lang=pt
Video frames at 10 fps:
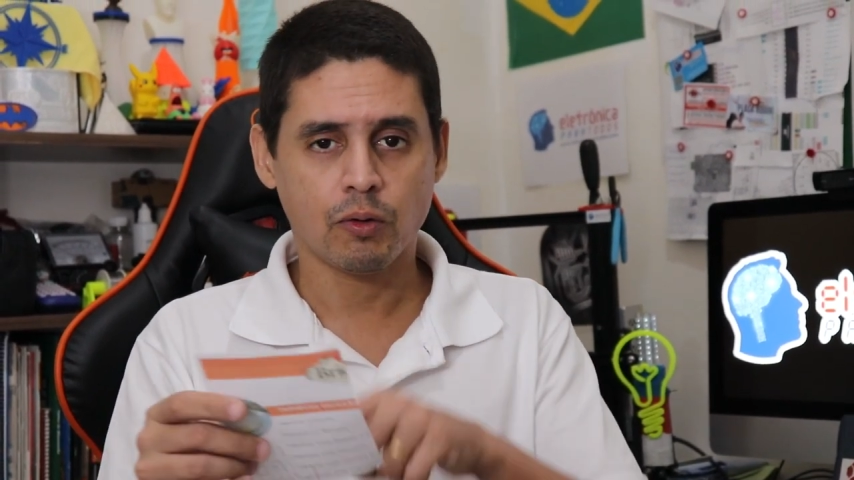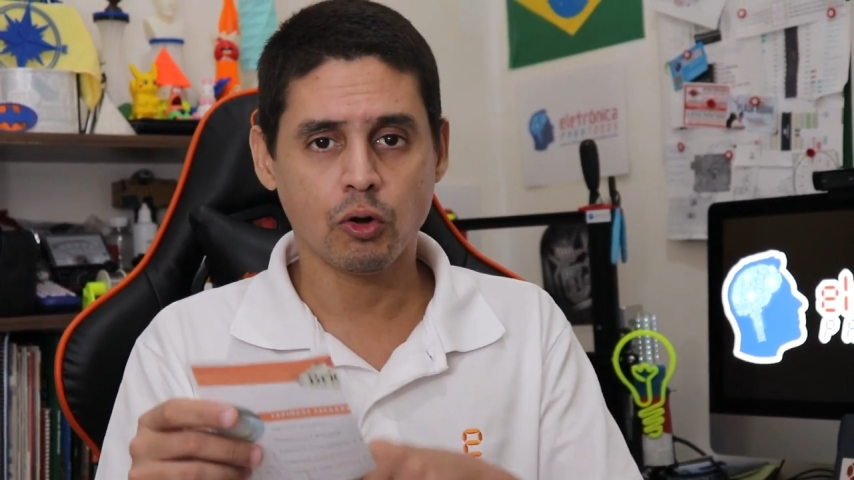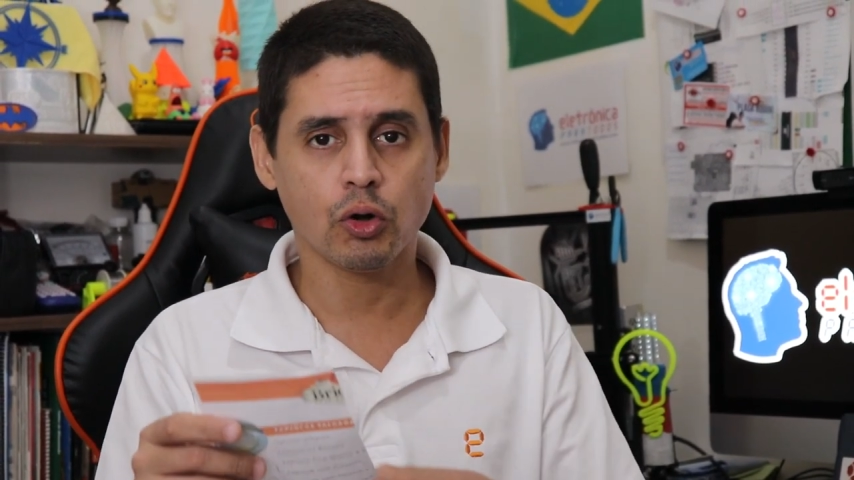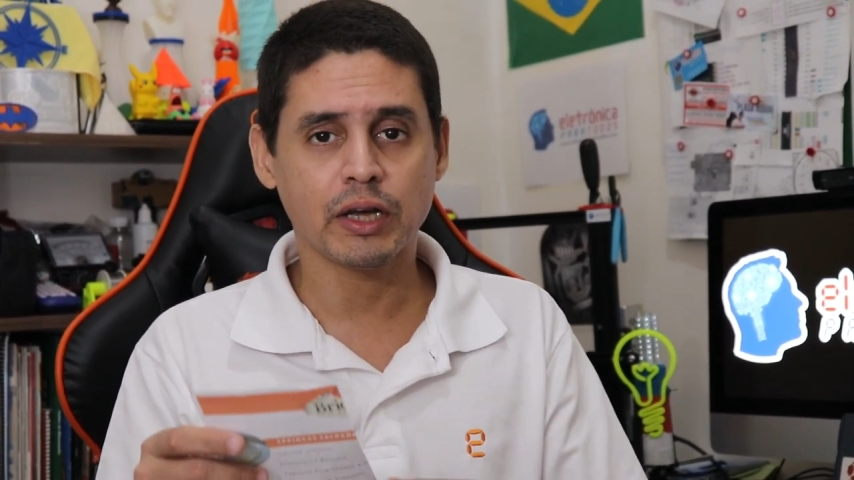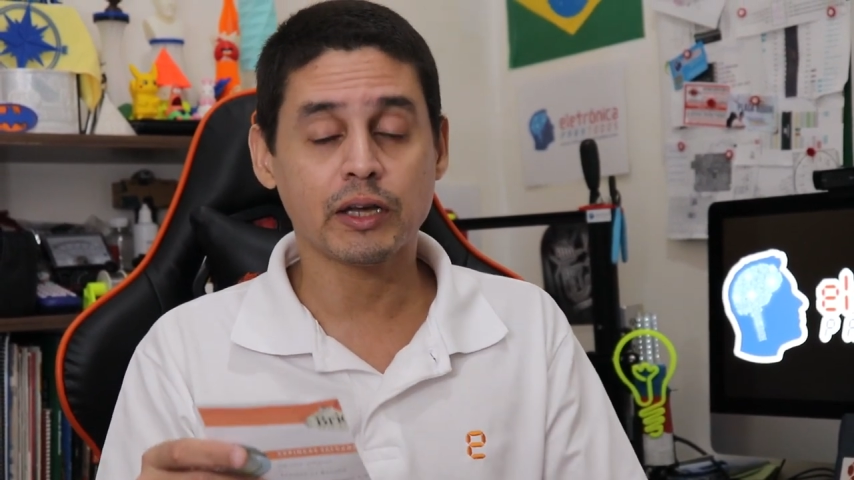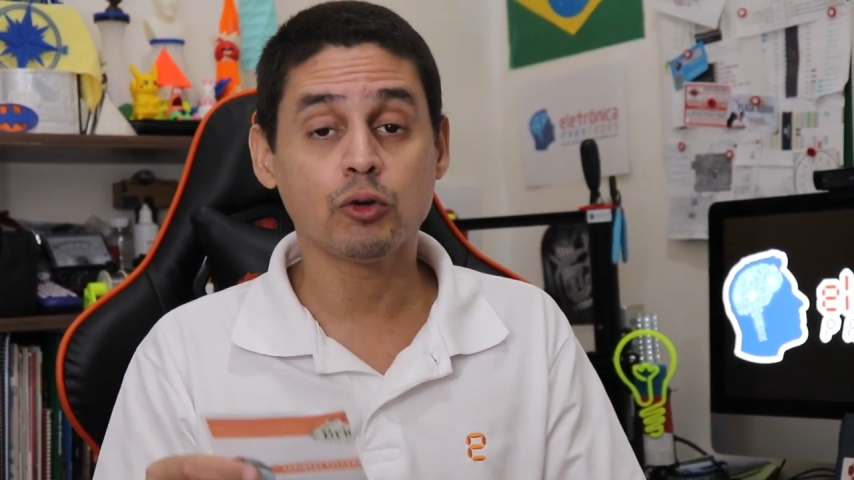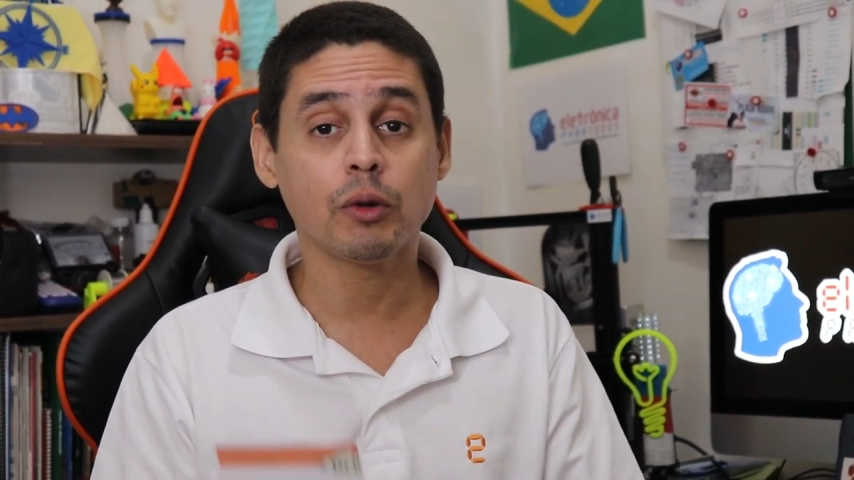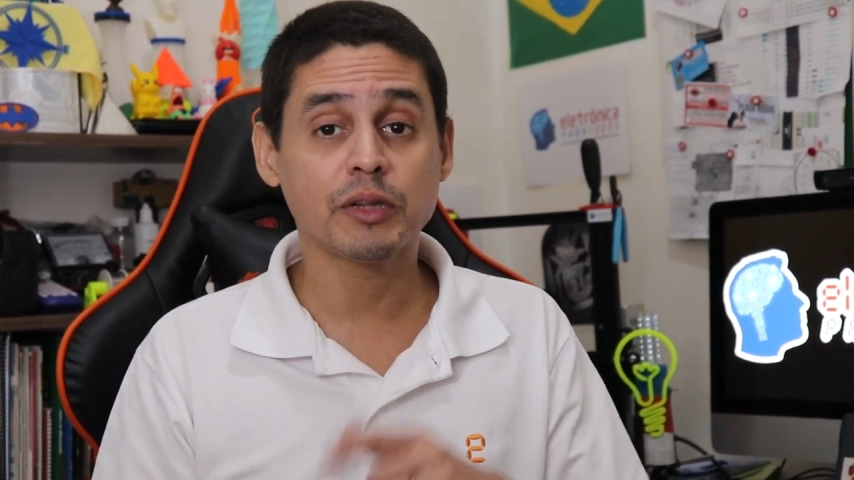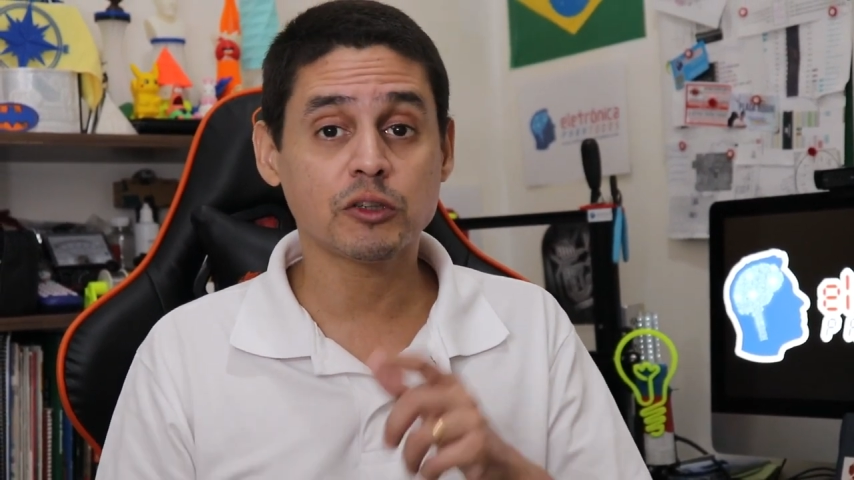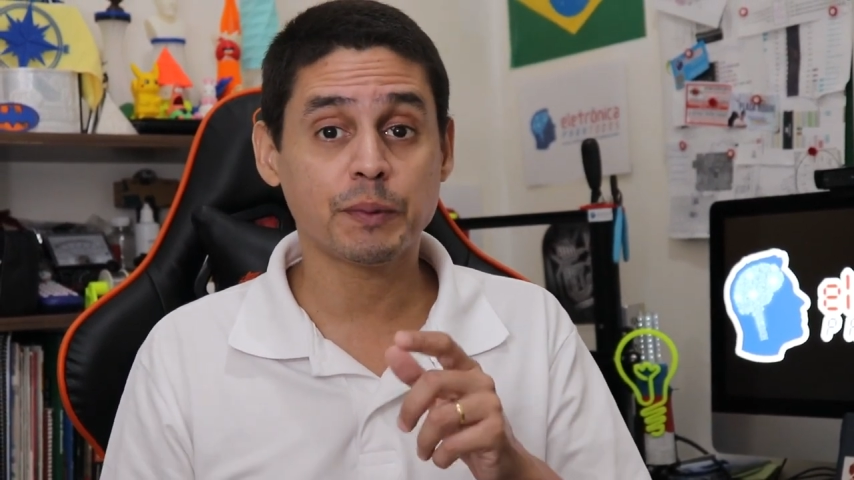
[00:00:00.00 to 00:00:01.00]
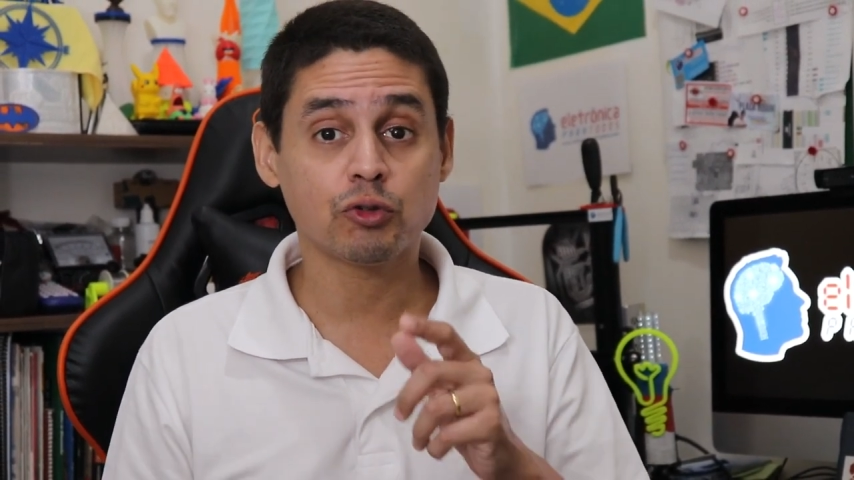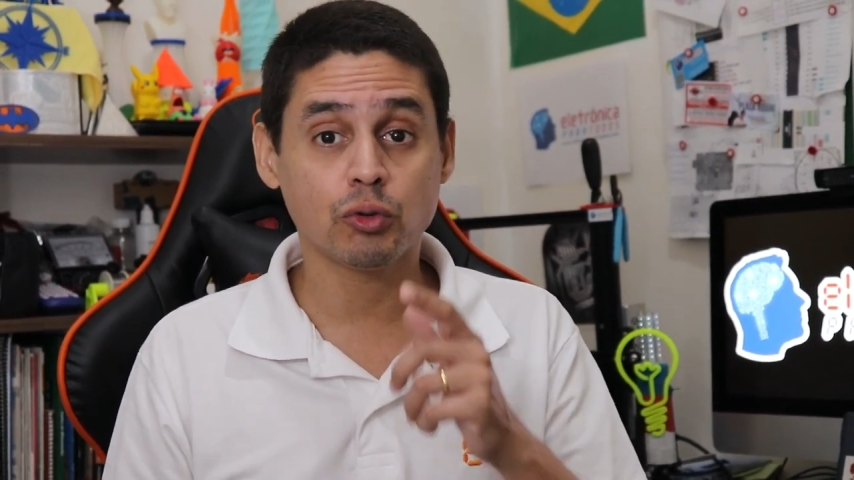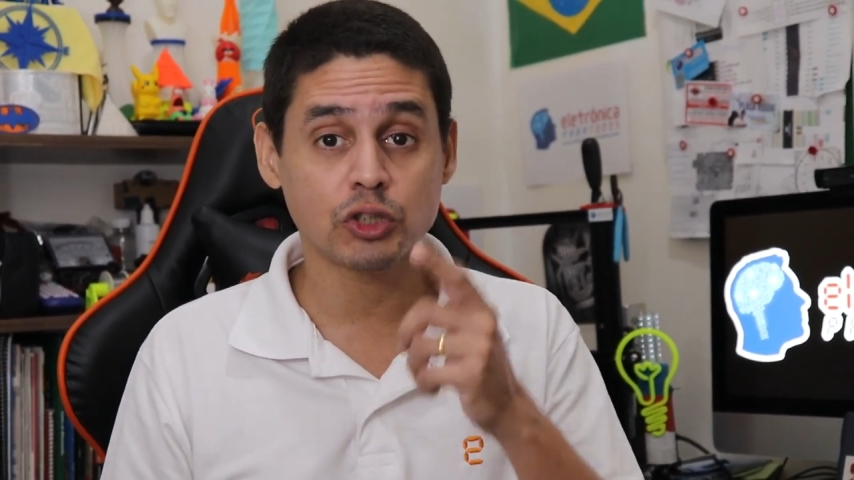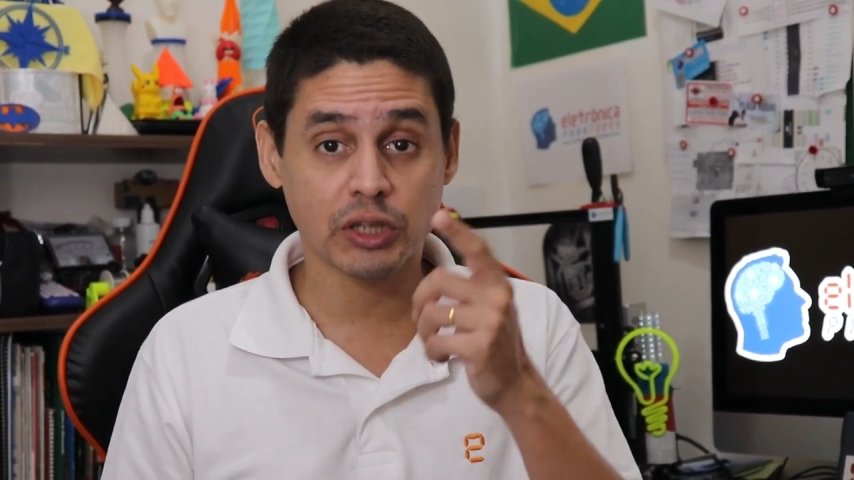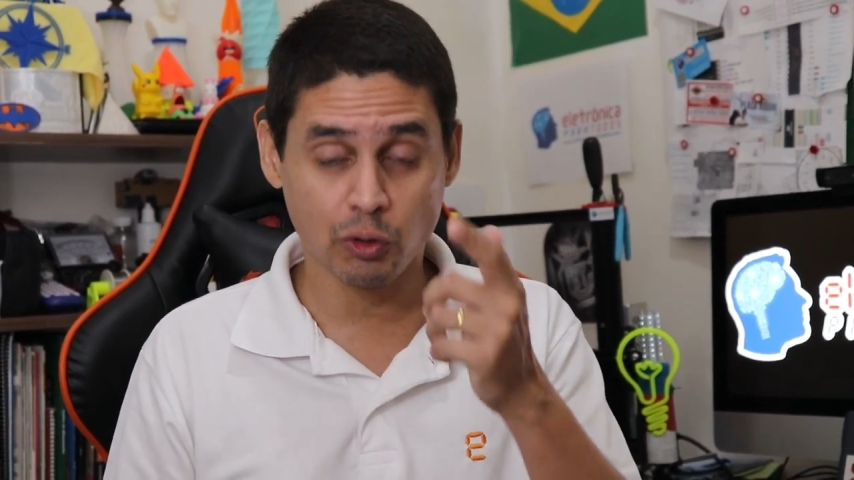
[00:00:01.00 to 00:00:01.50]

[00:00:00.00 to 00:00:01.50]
coloquei aqui o nome das pessoas